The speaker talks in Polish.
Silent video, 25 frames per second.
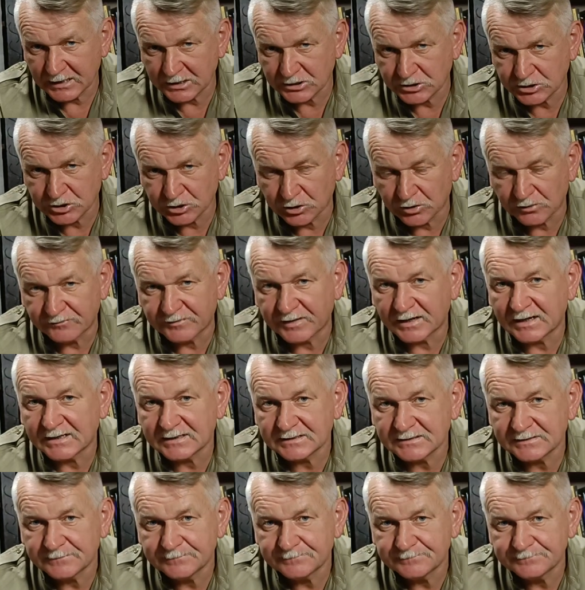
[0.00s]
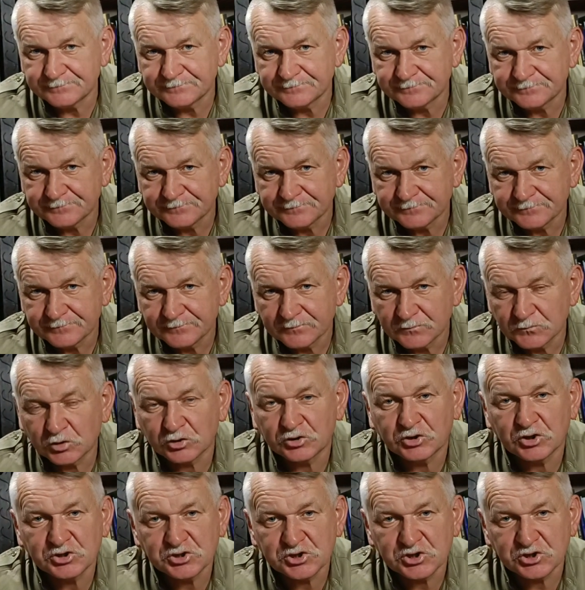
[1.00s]
Tak czy owak,
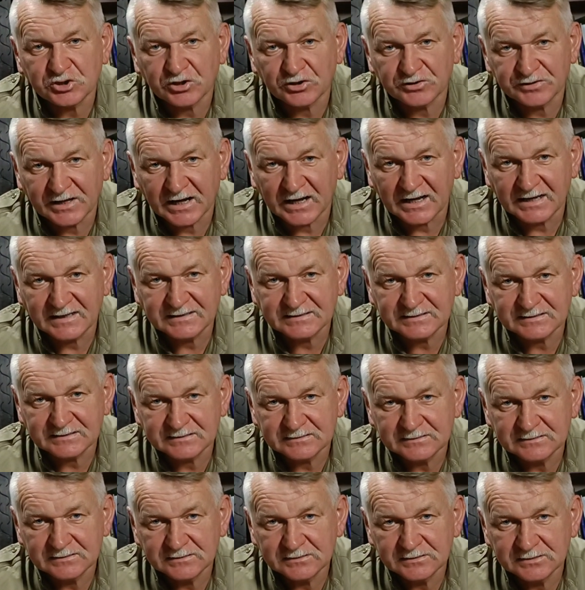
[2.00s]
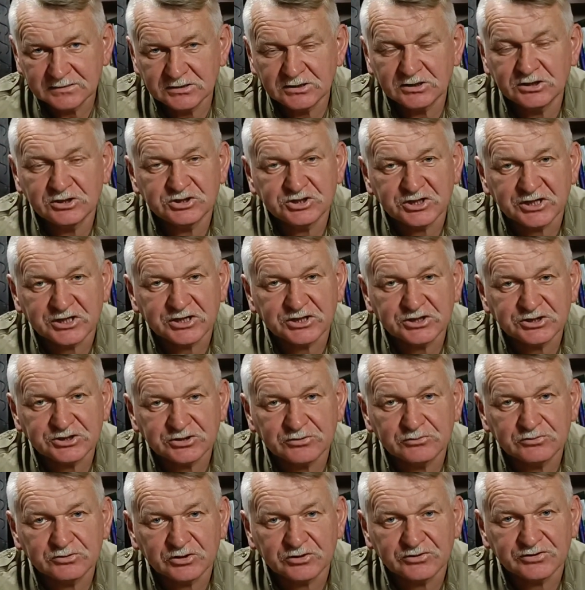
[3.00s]
dotyczy to nas i dzieje
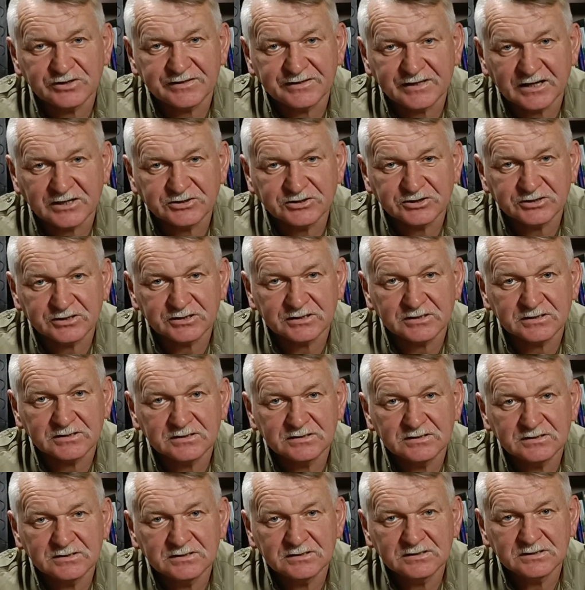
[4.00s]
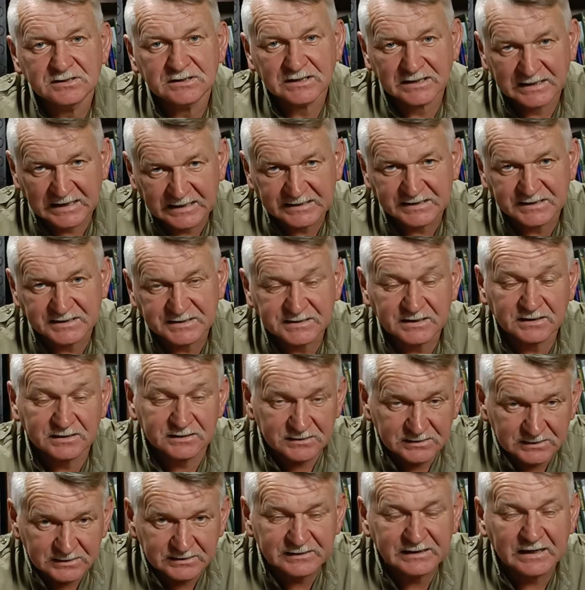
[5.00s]
się to na naszych
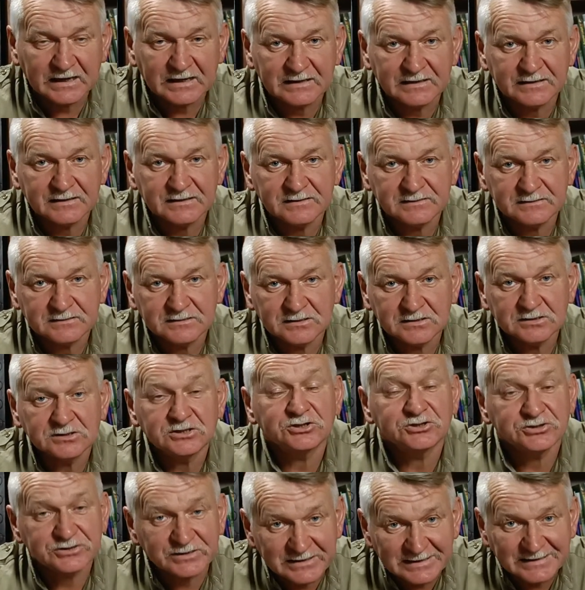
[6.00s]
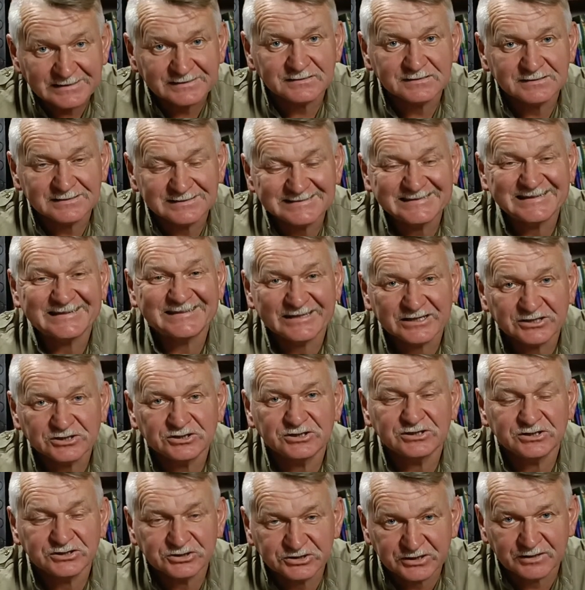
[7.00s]
granicach. I dalej jeszcze raz, na
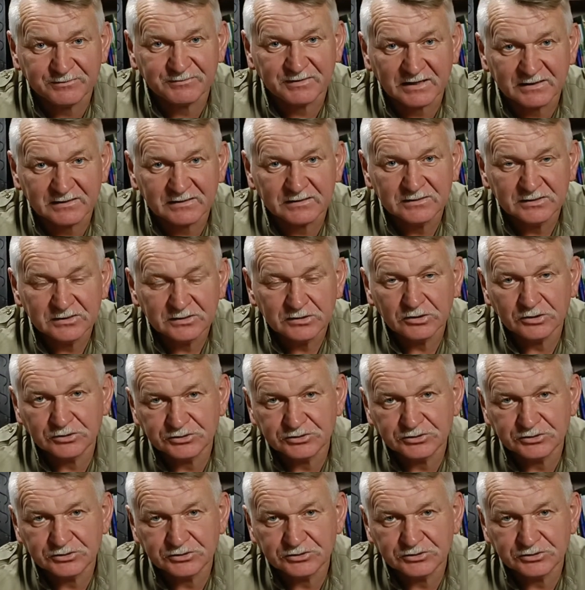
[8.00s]
naszych ziemiach.